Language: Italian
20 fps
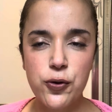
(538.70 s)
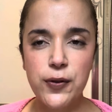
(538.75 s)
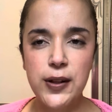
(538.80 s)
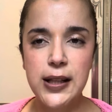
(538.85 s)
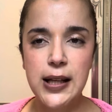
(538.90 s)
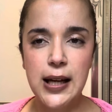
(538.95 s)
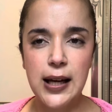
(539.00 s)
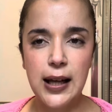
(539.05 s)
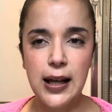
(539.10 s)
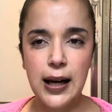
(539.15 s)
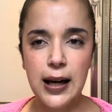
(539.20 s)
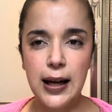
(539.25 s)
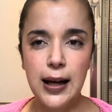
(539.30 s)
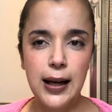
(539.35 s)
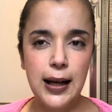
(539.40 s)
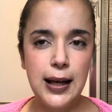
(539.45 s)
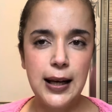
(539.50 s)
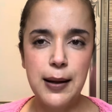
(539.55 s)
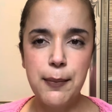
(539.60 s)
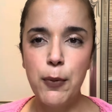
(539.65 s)
vedere,
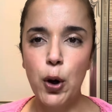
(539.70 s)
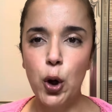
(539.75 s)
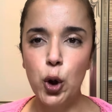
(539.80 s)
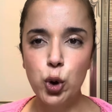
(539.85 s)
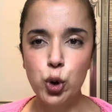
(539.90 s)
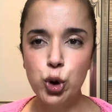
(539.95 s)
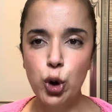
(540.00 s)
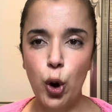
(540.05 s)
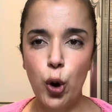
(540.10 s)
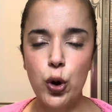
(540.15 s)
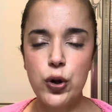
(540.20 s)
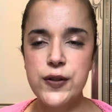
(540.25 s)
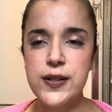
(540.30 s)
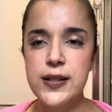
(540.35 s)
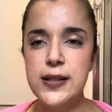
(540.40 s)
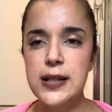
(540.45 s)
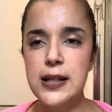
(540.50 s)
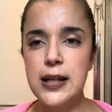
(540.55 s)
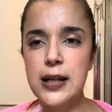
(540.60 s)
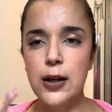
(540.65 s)
le
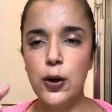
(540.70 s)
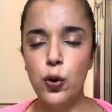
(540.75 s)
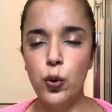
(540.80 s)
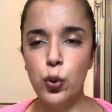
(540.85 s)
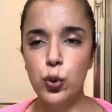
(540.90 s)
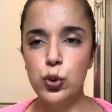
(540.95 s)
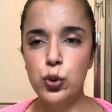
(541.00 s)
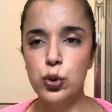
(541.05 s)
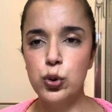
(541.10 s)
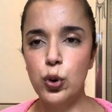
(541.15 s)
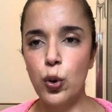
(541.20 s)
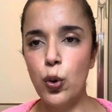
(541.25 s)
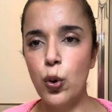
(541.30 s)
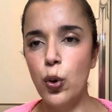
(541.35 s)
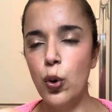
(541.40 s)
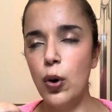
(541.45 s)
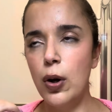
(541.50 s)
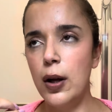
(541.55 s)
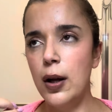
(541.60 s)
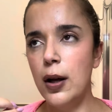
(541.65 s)
monodosi
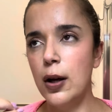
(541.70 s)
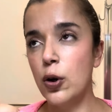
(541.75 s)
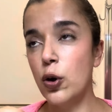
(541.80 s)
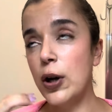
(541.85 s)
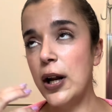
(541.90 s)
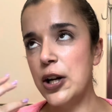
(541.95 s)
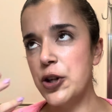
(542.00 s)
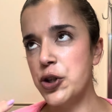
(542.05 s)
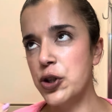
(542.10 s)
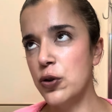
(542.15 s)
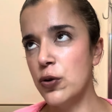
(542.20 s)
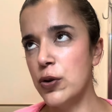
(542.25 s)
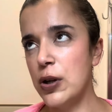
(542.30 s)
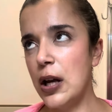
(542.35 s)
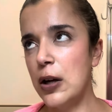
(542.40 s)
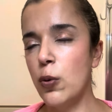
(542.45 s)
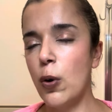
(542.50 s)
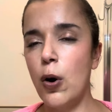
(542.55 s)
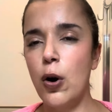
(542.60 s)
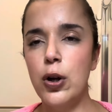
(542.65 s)
contro, eh, con acido
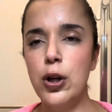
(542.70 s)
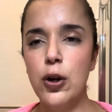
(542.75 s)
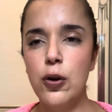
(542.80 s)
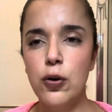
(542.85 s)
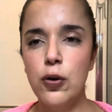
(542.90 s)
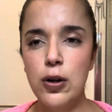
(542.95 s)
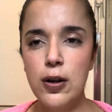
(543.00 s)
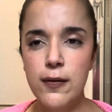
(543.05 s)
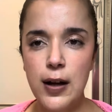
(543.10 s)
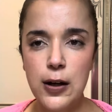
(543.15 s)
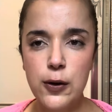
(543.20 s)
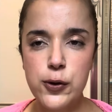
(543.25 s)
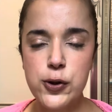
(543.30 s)
ialuronico a livello